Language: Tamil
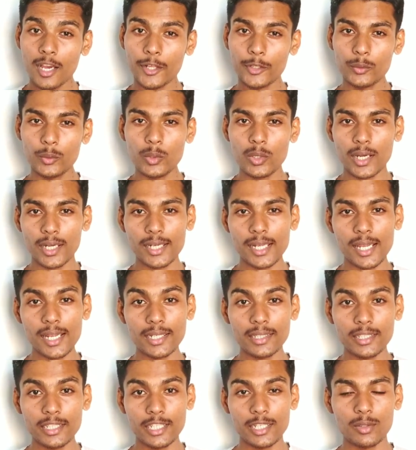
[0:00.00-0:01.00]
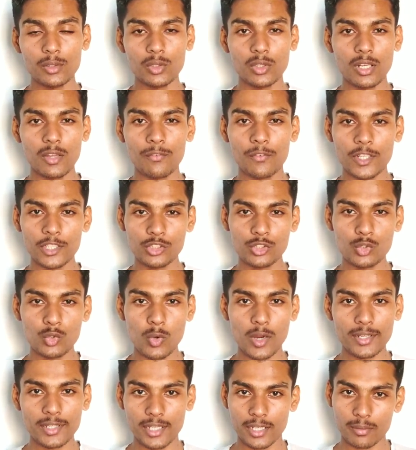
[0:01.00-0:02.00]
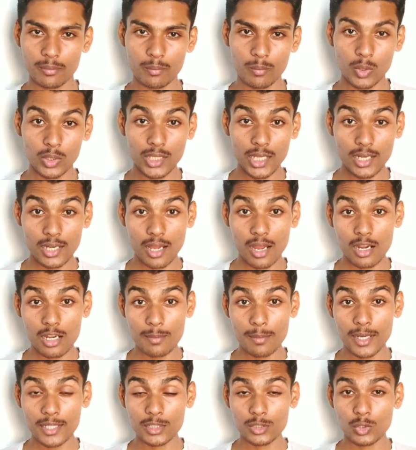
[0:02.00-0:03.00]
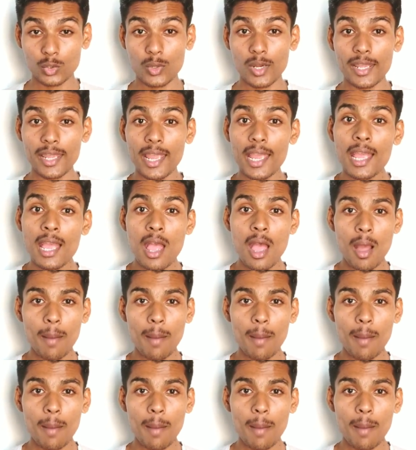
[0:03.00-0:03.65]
அதுவும் ரெண்டாயிரத்தி இருபதோட ஃபர்ஸ்ட் குவார்ட்டர் மொதல் நாலு மாதத்துக்குள்ளேயே